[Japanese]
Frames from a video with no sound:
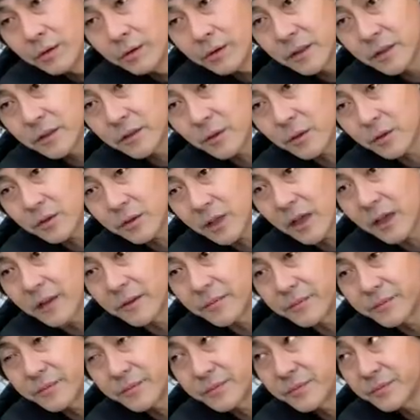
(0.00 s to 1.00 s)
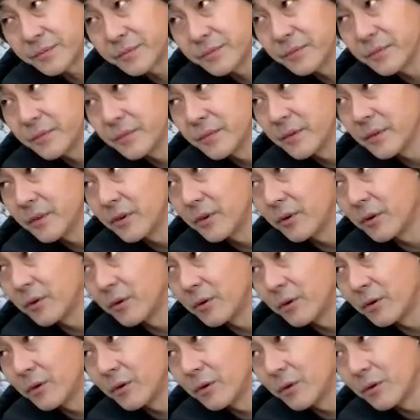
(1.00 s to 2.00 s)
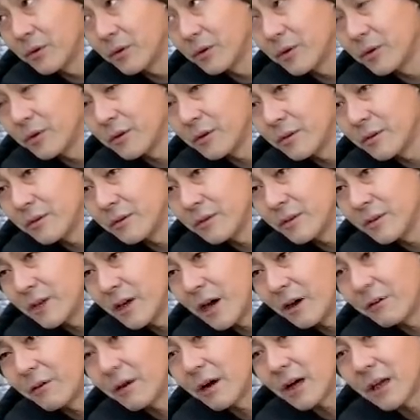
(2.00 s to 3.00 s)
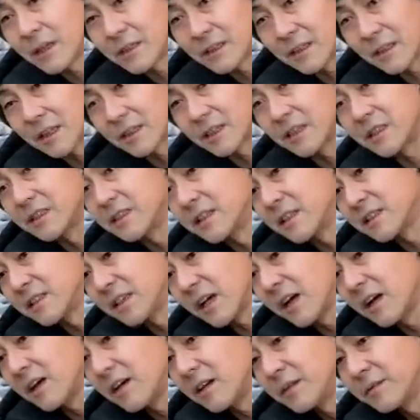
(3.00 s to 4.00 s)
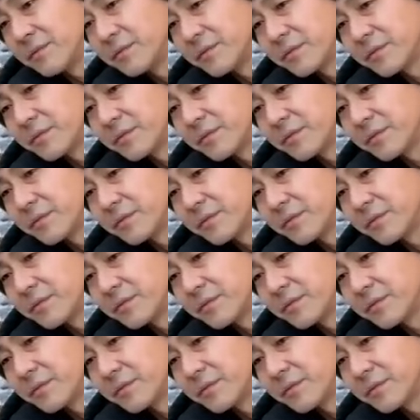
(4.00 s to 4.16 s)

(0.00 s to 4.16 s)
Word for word: で、そこで、こう、泡が立ってきてさ、